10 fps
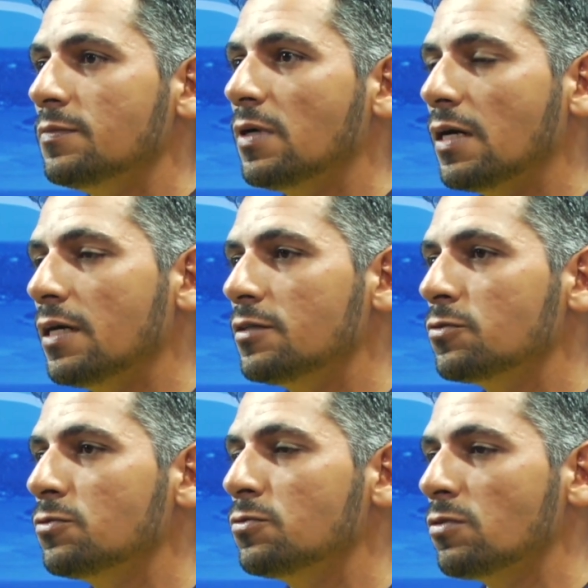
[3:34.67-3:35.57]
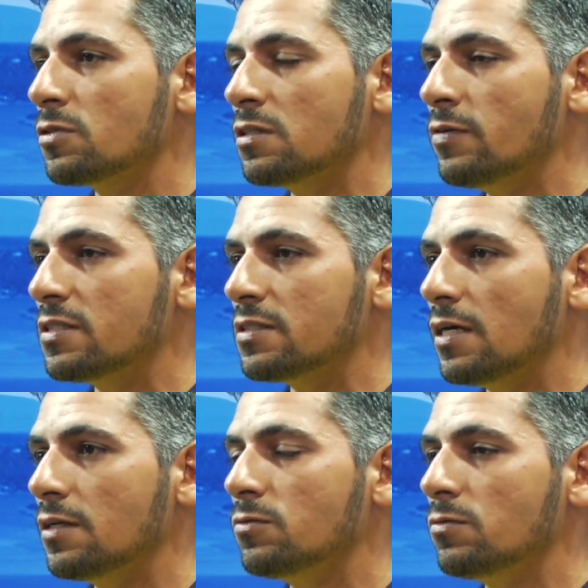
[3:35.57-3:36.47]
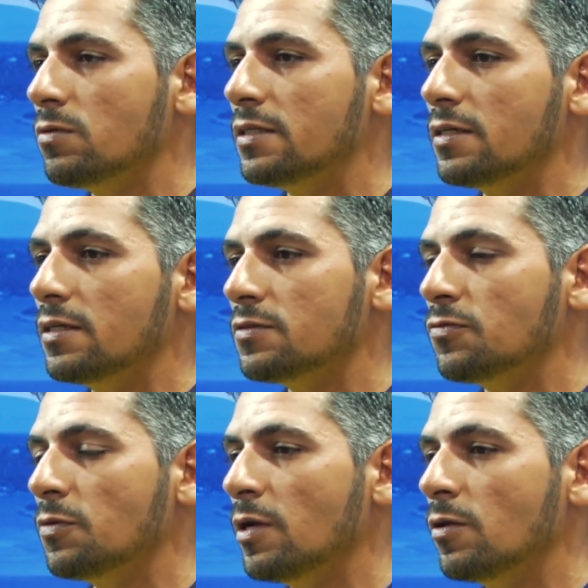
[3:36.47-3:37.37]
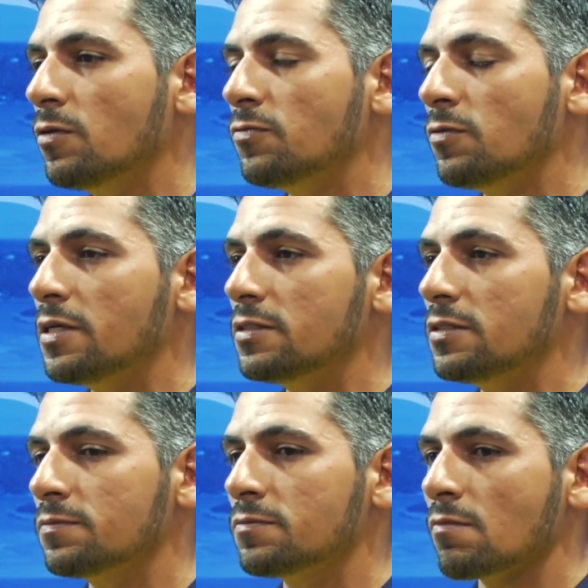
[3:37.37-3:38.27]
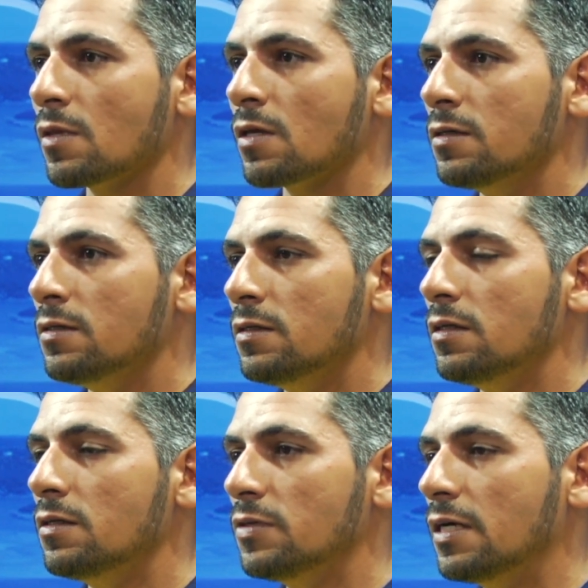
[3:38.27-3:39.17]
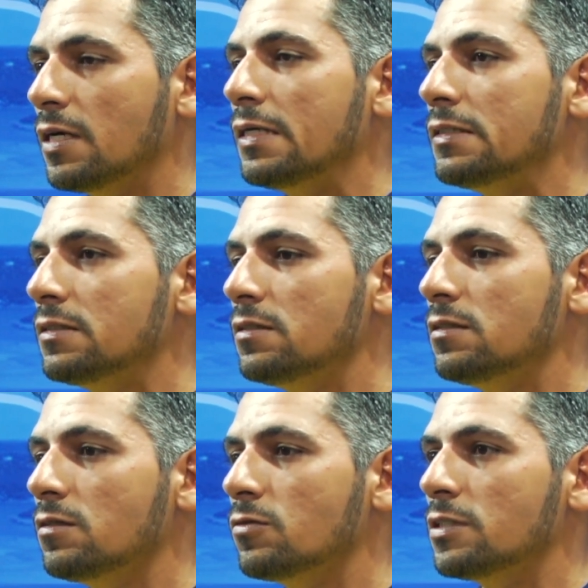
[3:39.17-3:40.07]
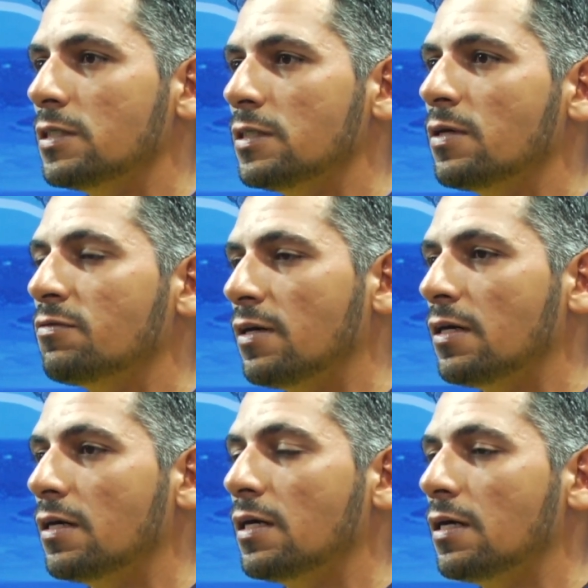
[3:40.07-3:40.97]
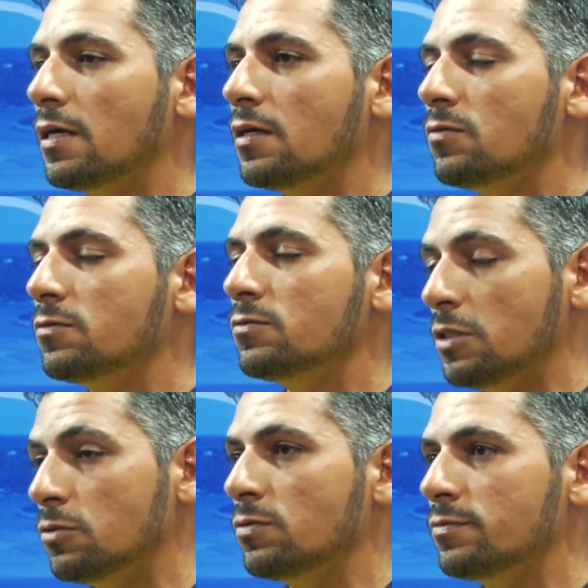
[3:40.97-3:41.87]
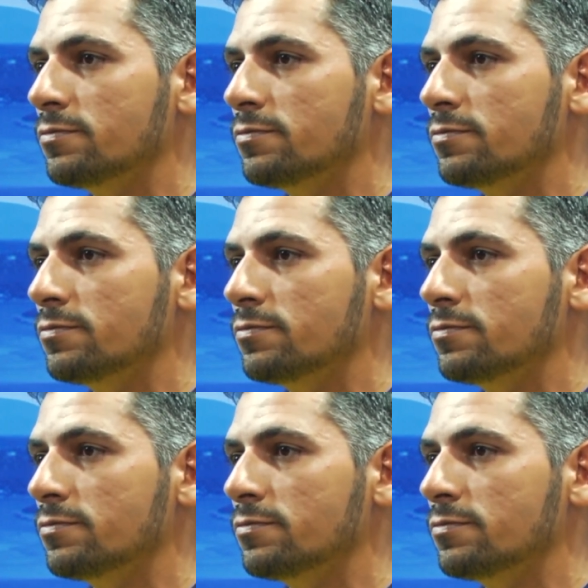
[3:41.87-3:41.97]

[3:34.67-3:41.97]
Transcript: mas o nosso adversário, o Ladeirense, foi melhor, foi mais eficaz e conseguiu a, a, o título.